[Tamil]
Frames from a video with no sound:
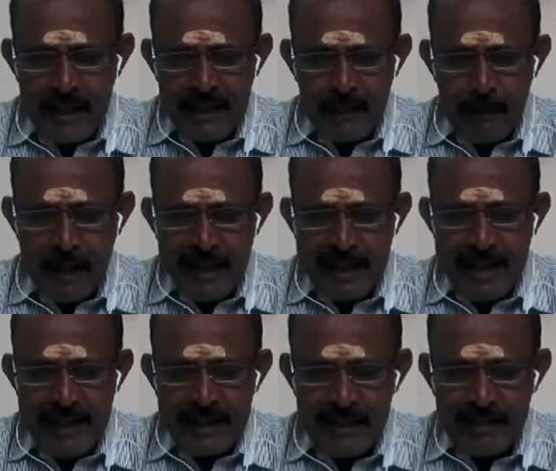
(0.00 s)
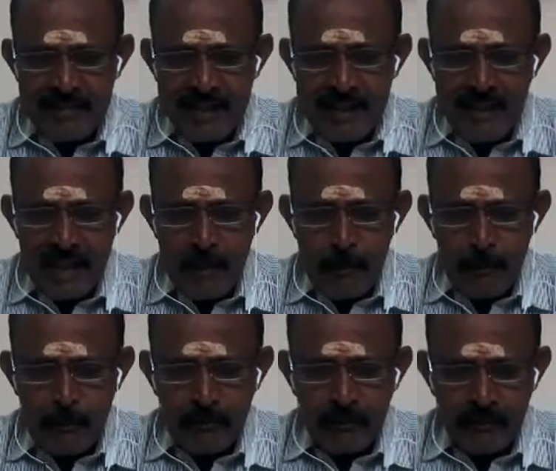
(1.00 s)
தகுந்த பலனையே தந்தசியில் தரும்
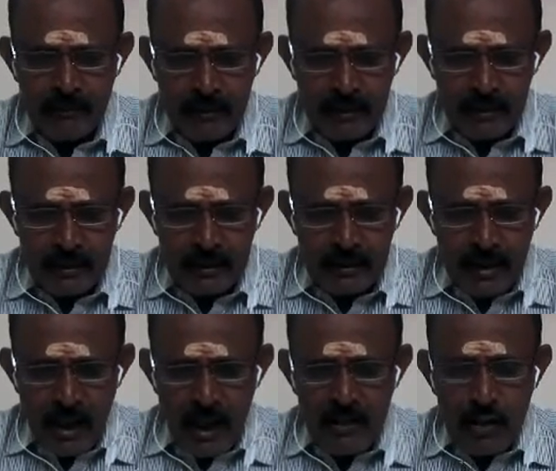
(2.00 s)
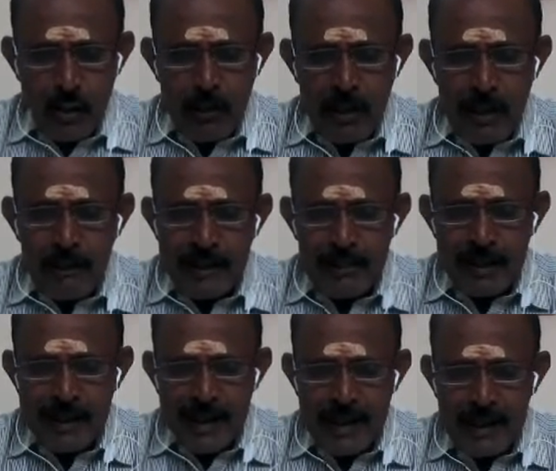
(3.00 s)
அஞ்சு ஒன்பதாம்
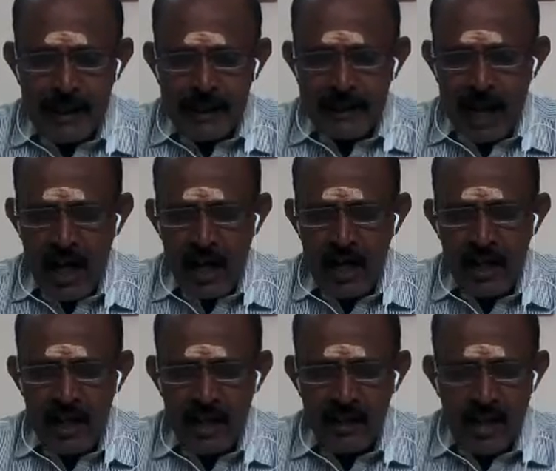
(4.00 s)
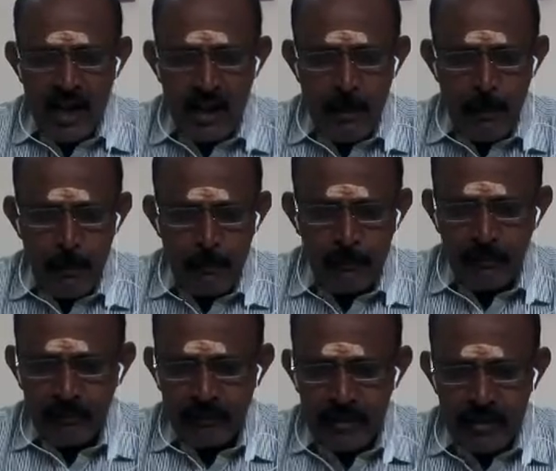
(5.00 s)
அதிபதிகள் யாராக இருந்தாலும்
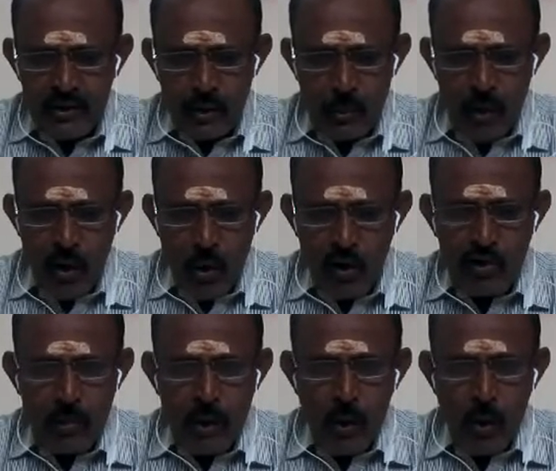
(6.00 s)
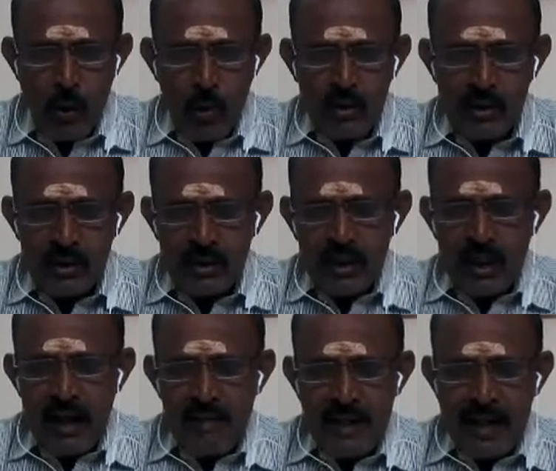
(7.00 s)
சுபரோ அசுபரோ
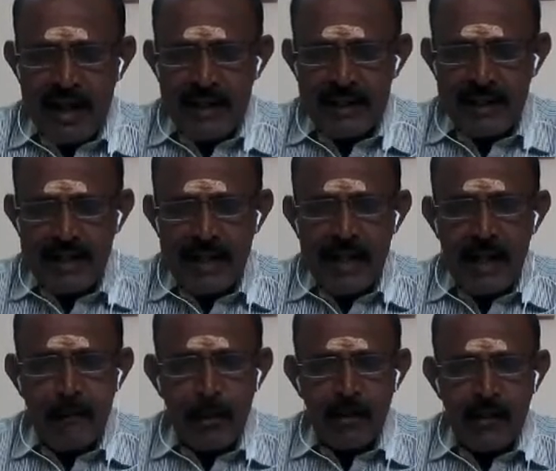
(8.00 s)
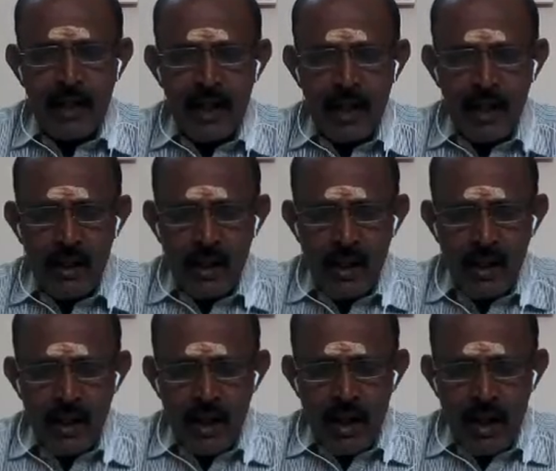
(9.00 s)
அவர்களின் தசையில் புத்தி
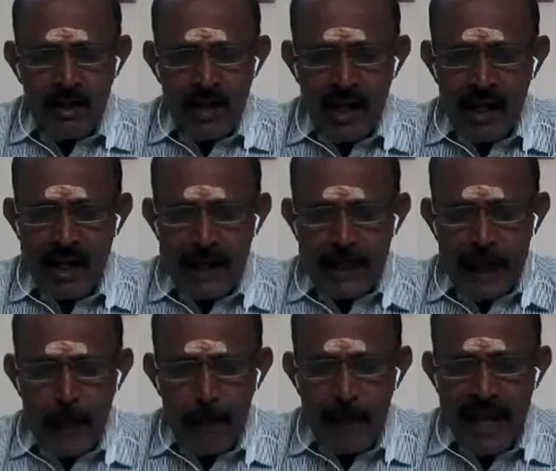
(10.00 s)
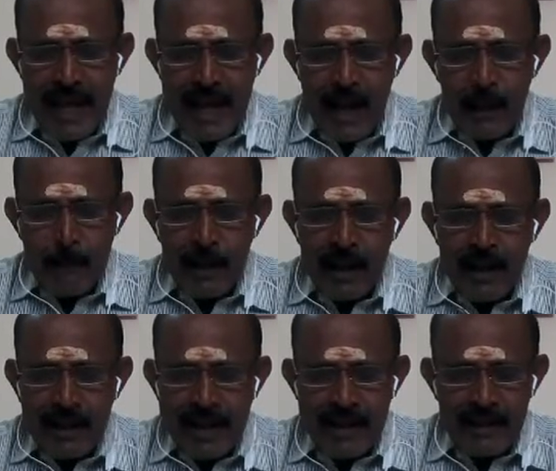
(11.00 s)
அந்தரங்களில் நன்மையான
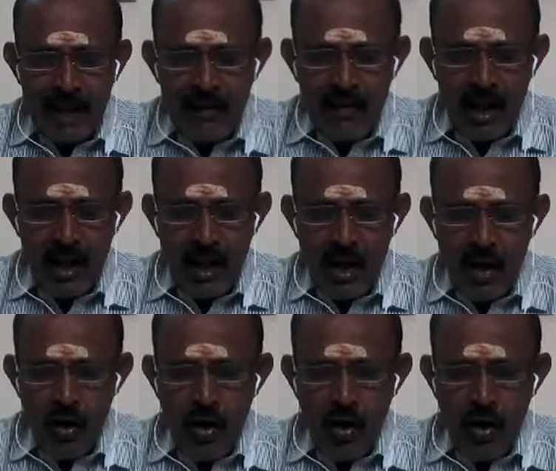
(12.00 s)
பலன்களையே தருவார்கள்